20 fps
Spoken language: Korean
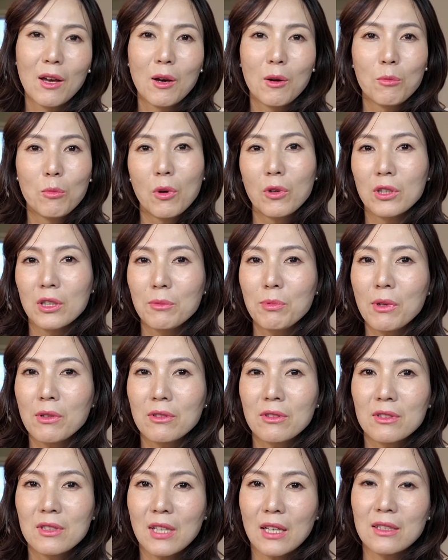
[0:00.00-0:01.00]
뭐 이별
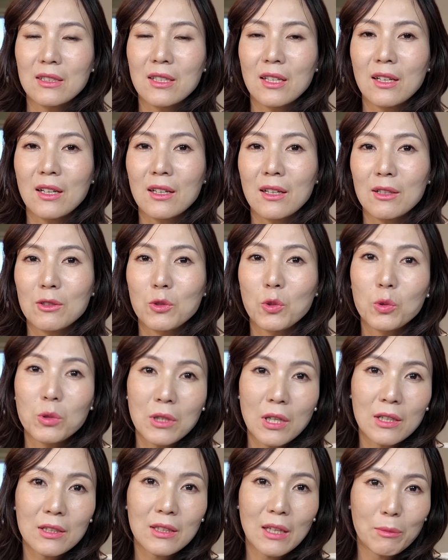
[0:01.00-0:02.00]
그 자체가
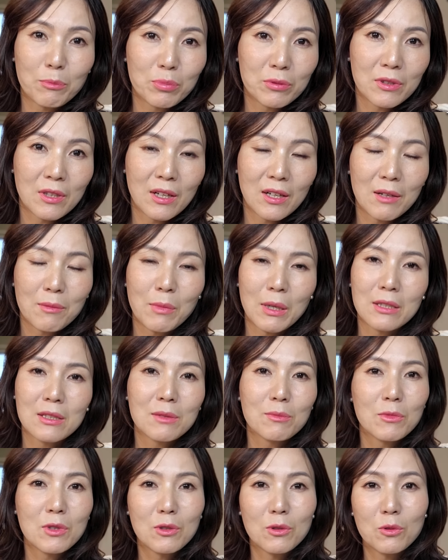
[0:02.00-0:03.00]
좋다 나쁘다
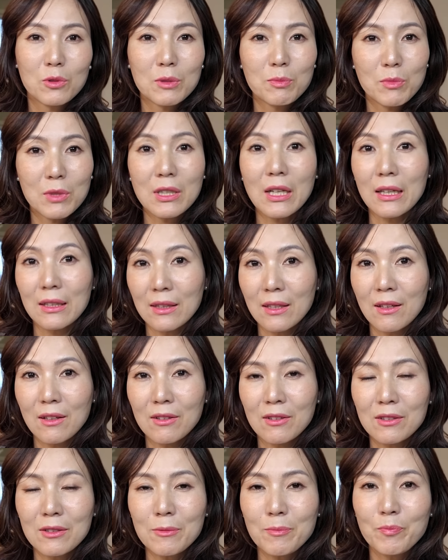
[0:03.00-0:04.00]
말씀드리고 싶지는
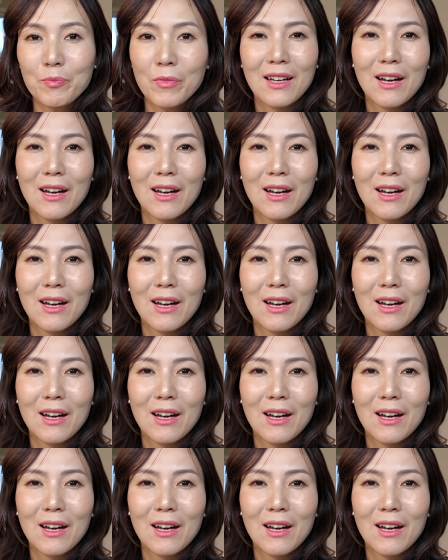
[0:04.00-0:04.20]
않네요